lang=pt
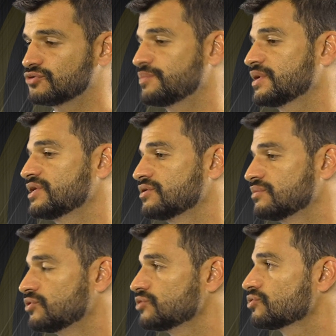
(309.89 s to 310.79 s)
estou aprendendo
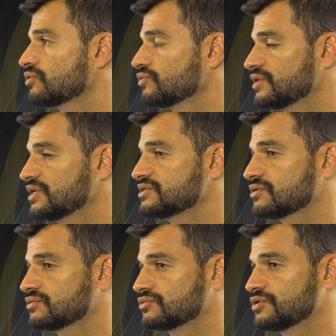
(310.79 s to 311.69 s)
muito com o Luís,
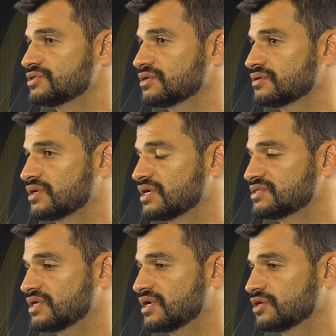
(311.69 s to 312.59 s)
são dois tre
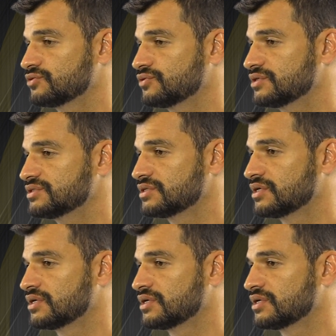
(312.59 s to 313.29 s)
grandes treinadores,